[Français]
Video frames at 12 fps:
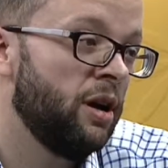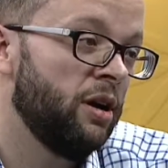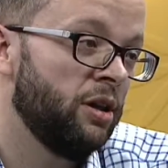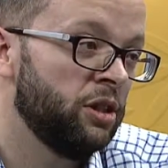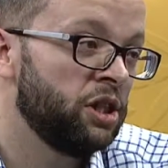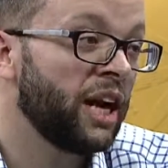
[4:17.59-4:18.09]

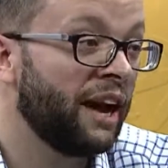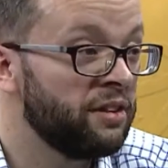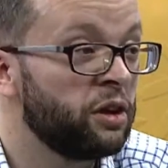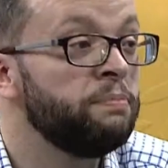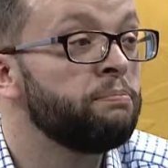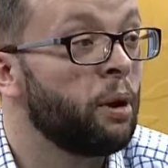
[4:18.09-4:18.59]
Euh, J'irai avec
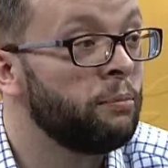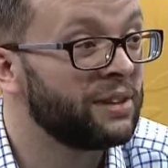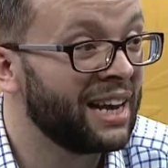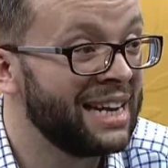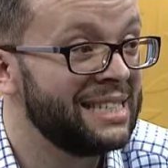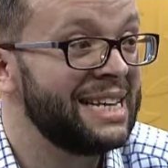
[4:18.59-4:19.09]
une pomme
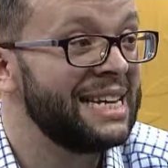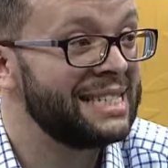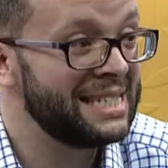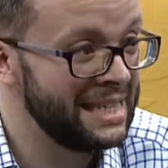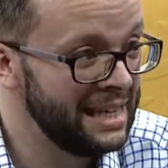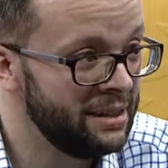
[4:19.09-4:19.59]
très
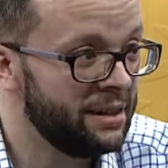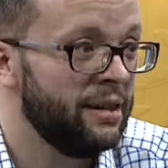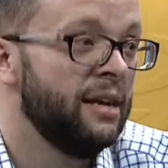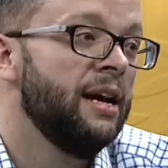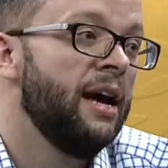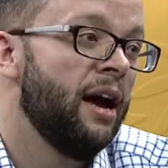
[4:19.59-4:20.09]
acide.
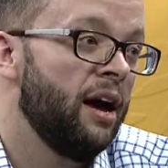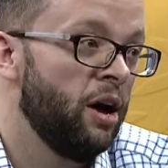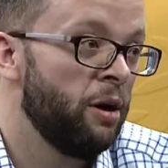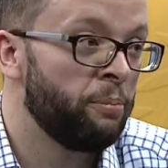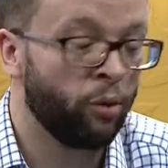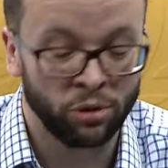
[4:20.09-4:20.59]

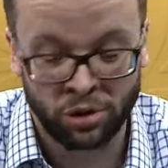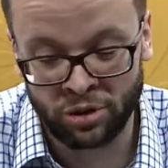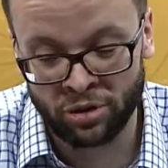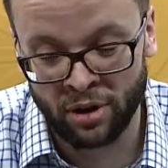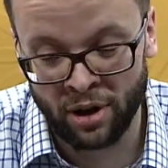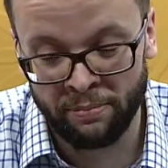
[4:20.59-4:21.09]
Euh, pour,
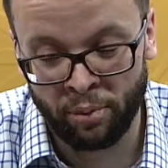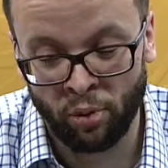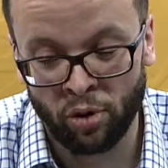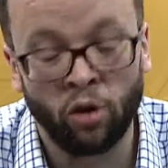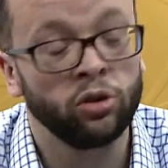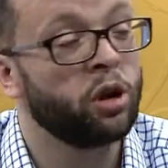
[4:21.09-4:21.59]
euh, pour
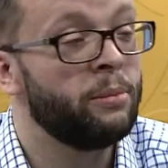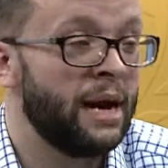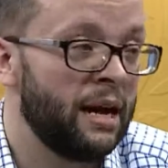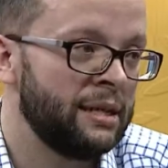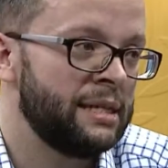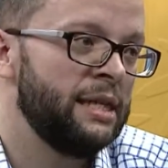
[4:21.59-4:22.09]

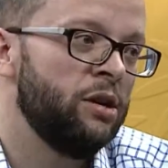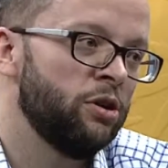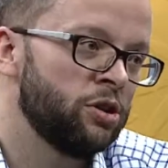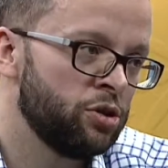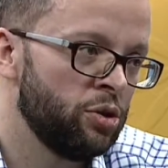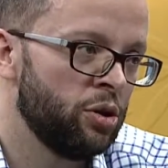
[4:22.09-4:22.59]
contrebalancer Comme une
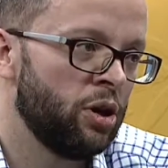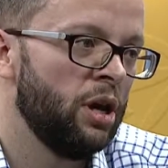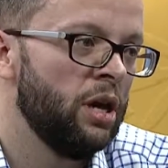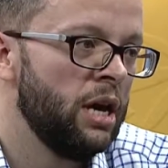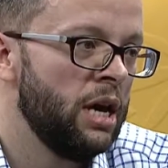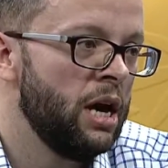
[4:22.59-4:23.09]
pomme
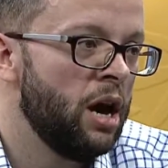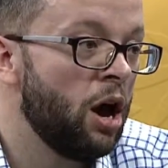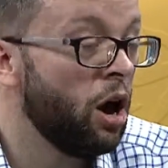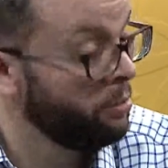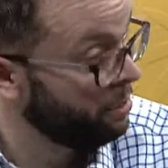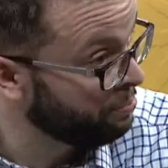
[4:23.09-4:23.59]
verte?
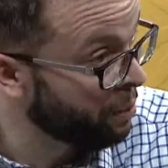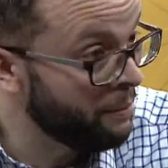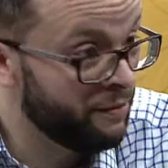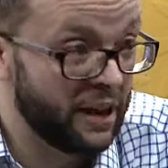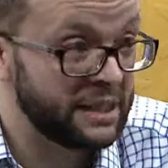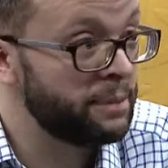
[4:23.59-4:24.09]
Euh, une
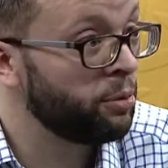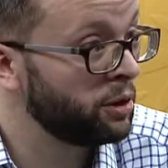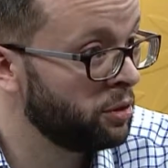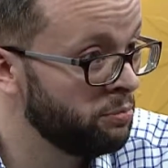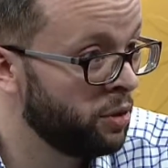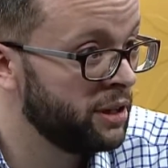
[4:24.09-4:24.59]
pomme verte, ça pourrait
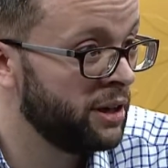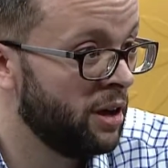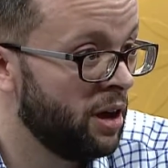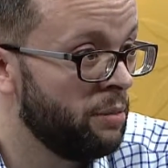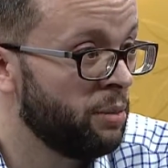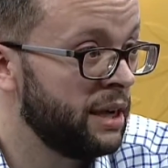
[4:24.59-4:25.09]
être une bonne,
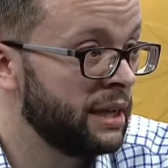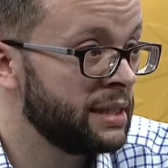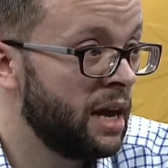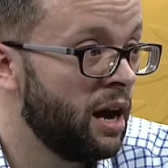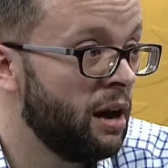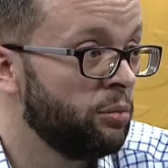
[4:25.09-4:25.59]
un bon
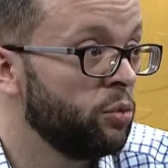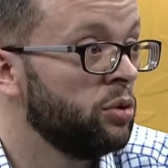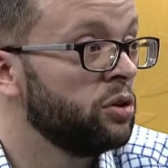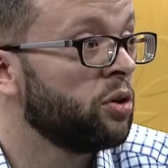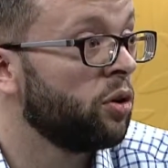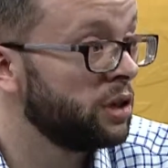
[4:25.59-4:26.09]
exemple, ou
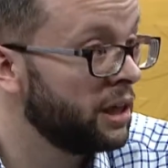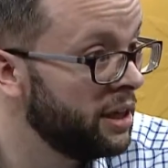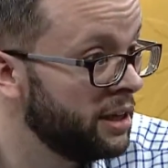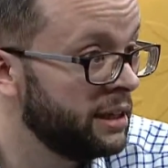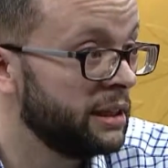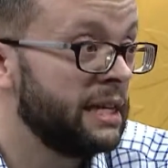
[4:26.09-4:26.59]
une
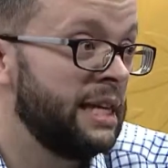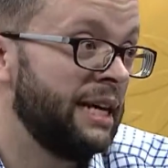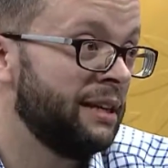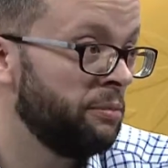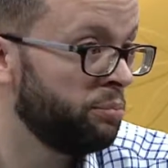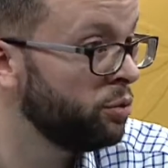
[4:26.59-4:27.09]
Cortland qui
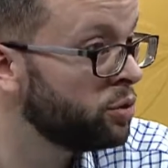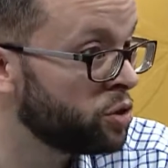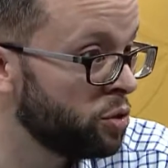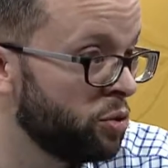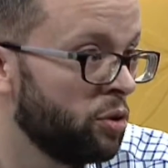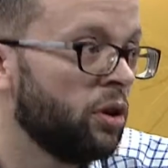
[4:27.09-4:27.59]
est plus
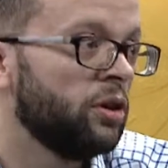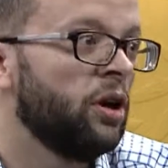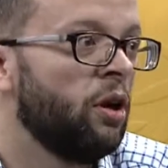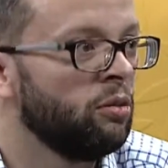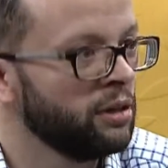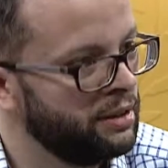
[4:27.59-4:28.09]
dure,
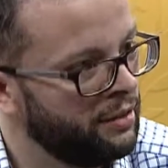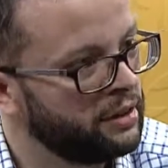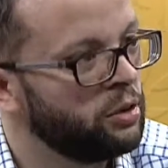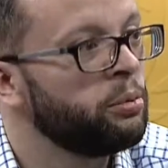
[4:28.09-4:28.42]
donc qui va être un